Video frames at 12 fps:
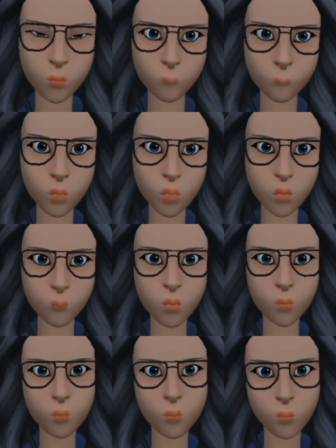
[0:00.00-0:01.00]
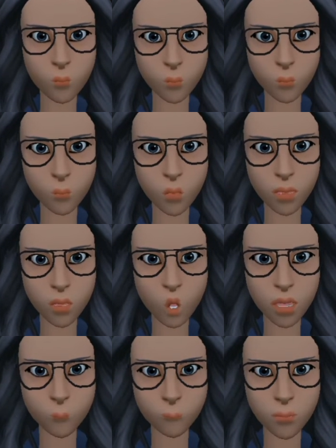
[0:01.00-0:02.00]
وأنت أين
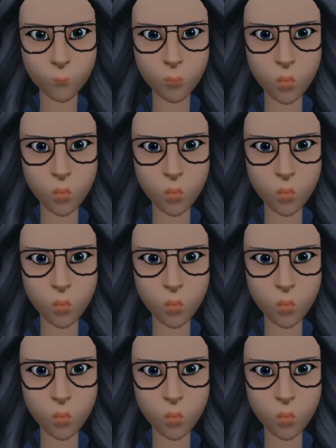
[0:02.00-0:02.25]
بيتك؟